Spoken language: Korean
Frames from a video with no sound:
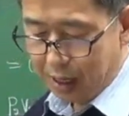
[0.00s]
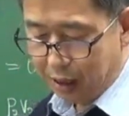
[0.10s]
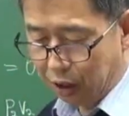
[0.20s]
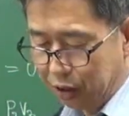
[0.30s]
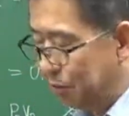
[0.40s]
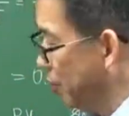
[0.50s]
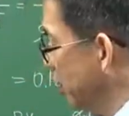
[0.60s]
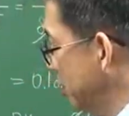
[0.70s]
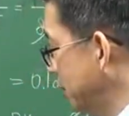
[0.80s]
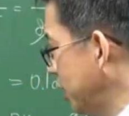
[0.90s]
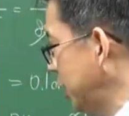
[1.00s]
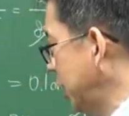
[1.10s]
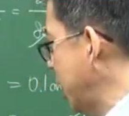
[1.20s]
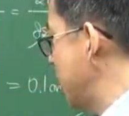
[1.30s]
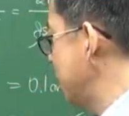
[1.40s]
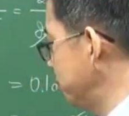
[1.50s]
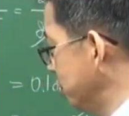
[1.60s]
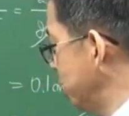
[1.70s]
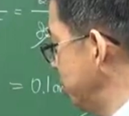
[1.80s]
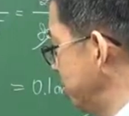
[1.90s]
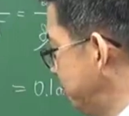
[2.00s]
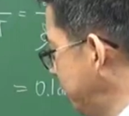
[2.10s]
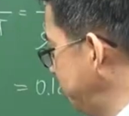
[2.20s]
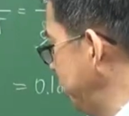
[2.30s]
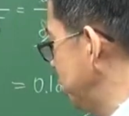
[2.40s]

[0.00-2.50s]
여기서 보게 되면 일의 양은 뭐냐면 PV